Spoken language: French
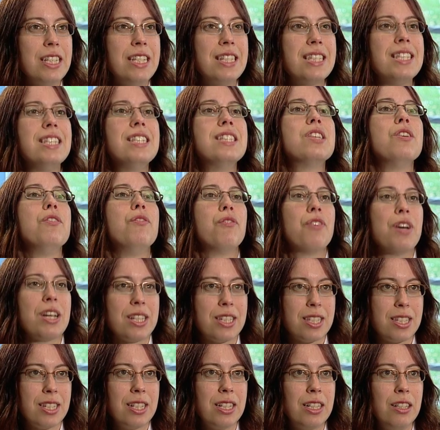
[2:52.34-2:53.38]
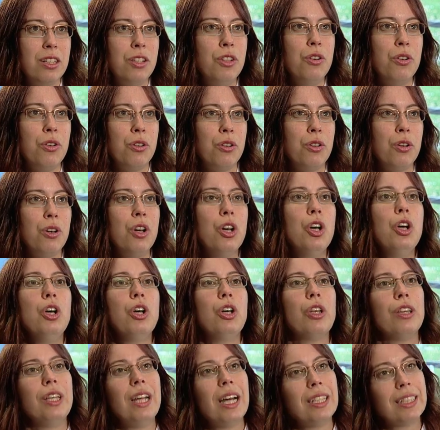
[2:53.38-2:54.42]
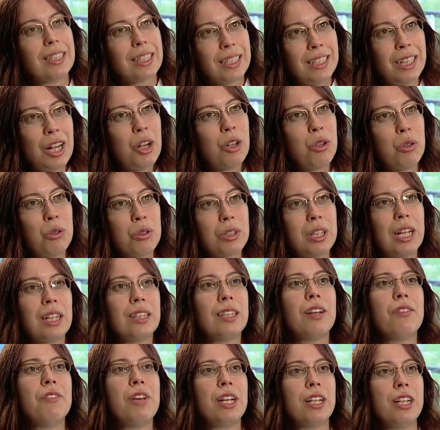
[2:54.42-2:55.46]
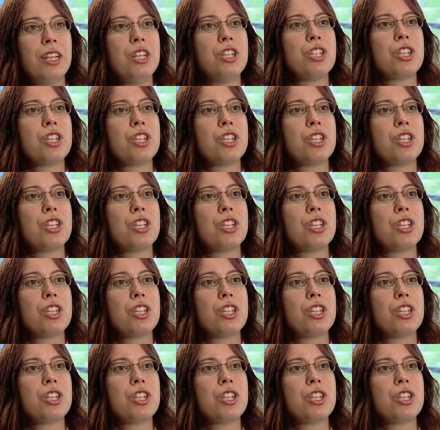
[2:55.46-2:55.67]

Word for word: Ici, c'est facile d'entrer en contact avec les